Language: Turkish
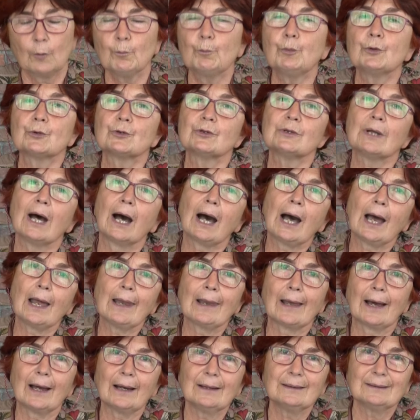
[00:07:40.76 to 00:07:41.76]
Bugün
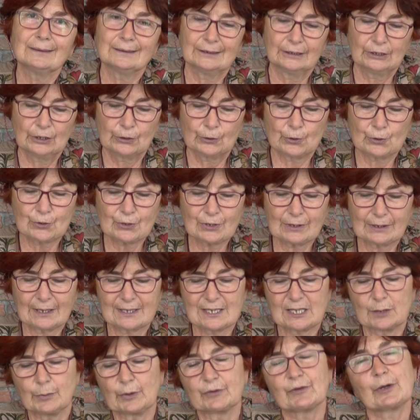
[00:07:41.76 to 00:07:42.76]
hala küçük
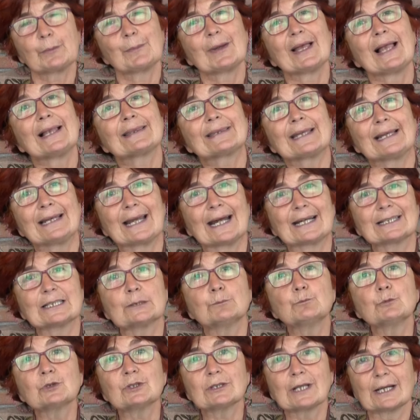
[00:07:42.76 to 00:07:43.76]
kasaba ve beldelerde
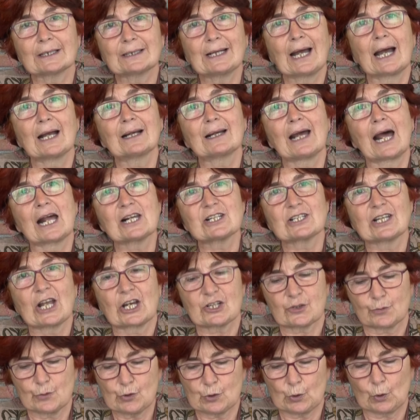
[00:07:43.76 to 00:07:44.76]
mutlaka
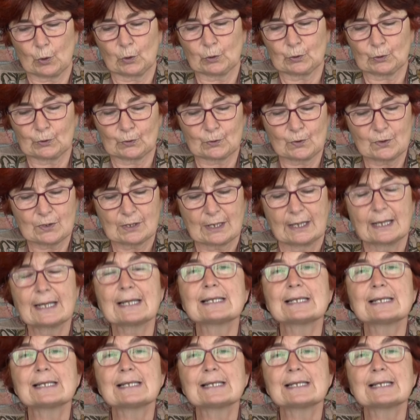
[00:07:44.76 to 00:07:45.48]
karşılaşmış olduğunuz